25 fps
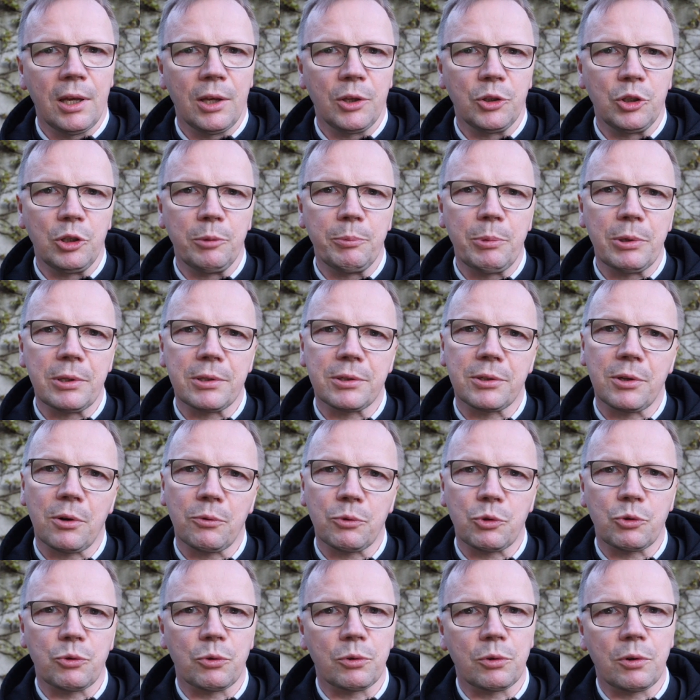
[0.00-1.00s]
Niby są
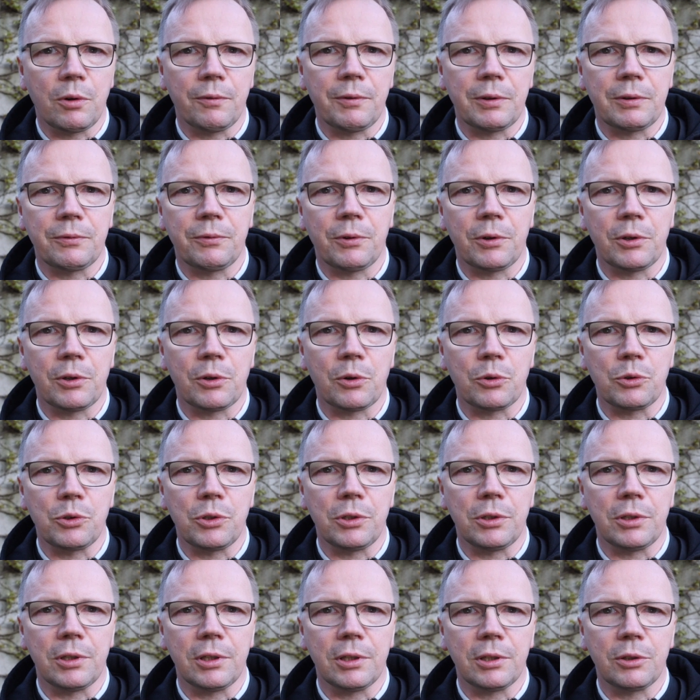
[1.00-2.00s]
członkowie Twojej
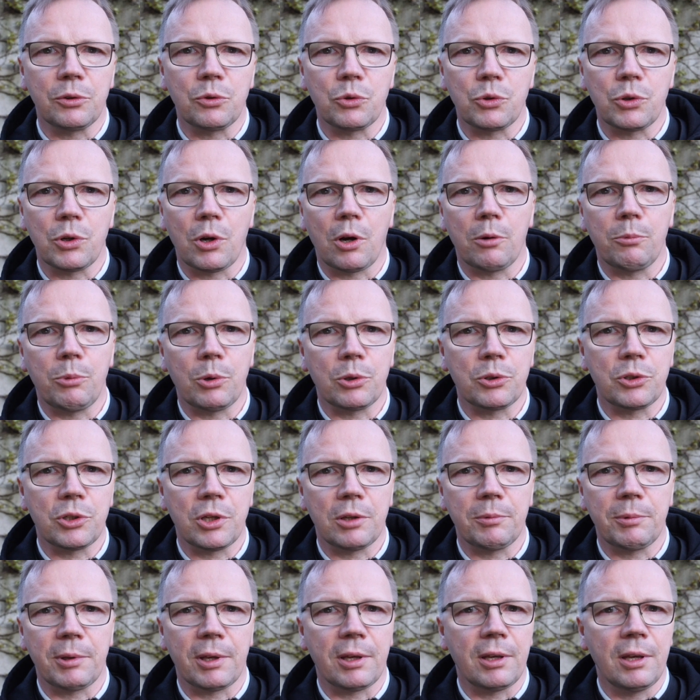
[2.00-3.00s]
rodziny, którzy obok
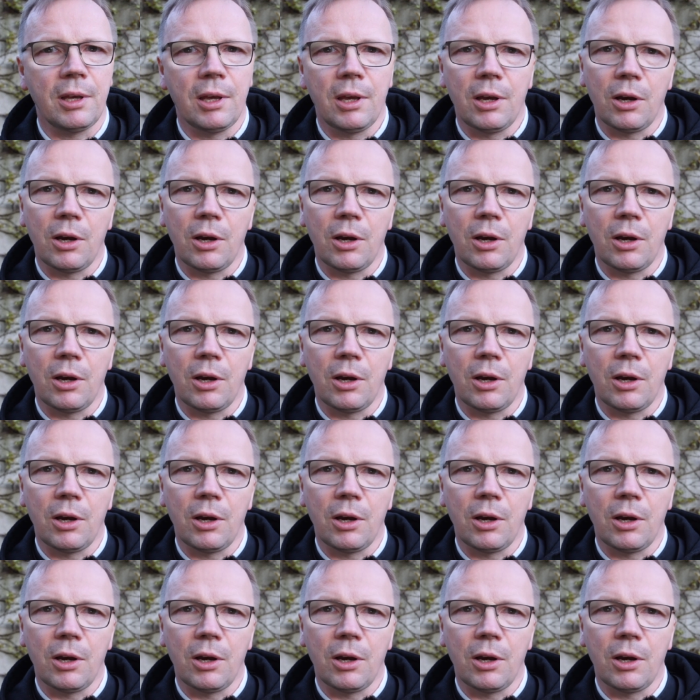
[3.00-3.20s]
Ciebie